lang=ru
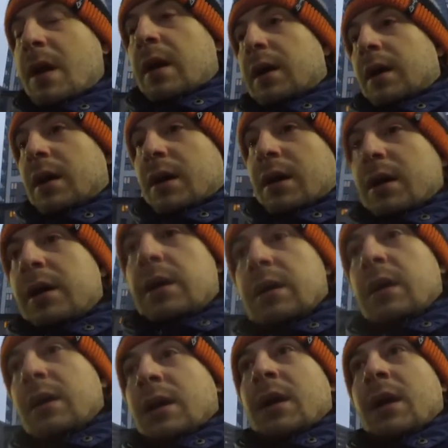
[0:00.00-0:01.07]
э,
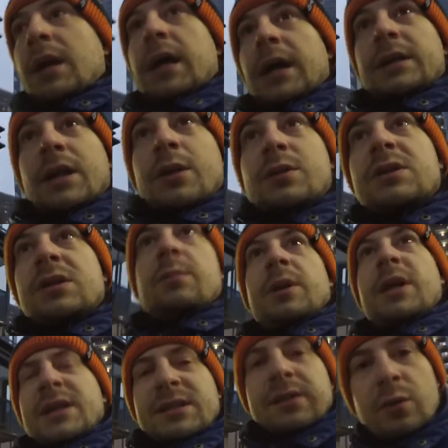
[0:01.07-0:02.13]
эта люстра
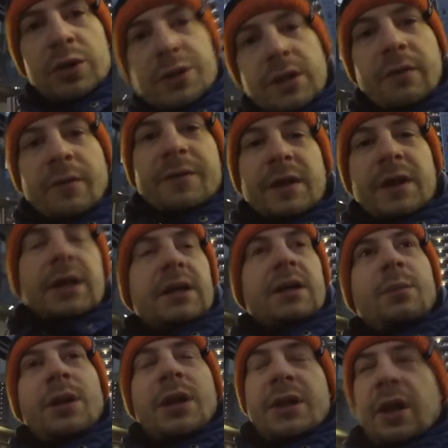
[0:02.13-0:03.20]
была сложной, во-вторых, она
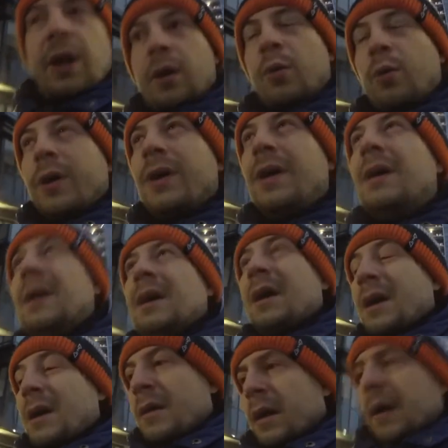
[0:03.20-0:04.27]
была дорогой.
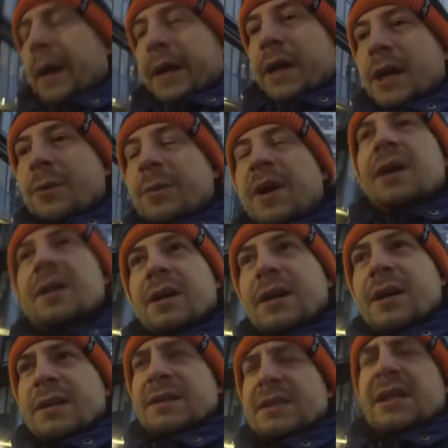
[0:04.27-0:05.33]
А я, как
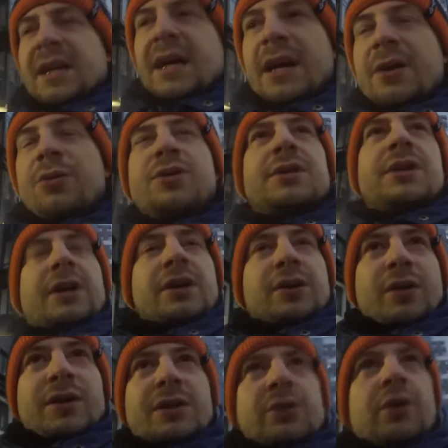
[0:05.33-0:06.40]
правило, за люстры,
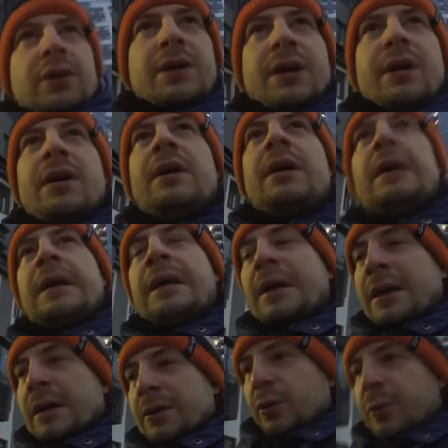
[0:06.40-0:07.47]
которые стоят,
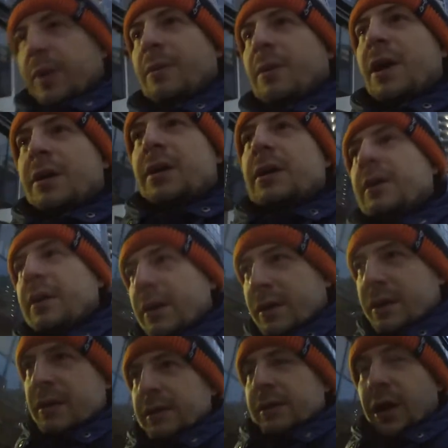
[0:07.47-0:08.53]
ну, примерно
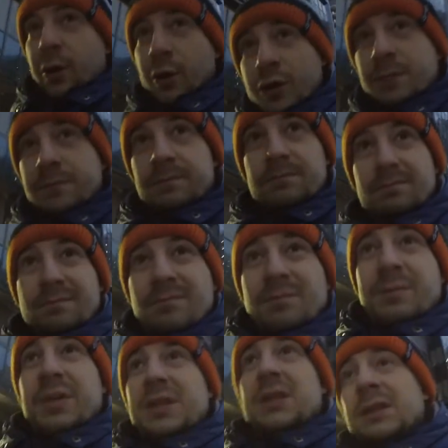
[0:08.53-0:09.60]
дороже
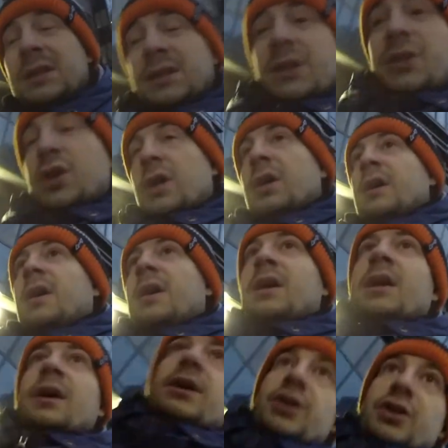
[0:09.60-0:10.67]
5000,
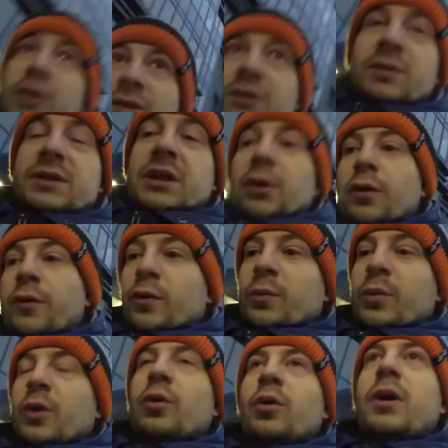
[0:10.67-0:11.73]
еще за установку
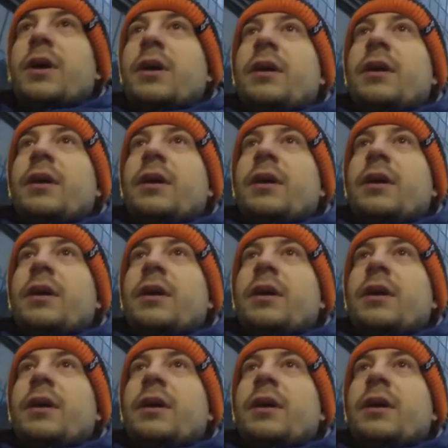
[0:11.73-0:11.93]
беру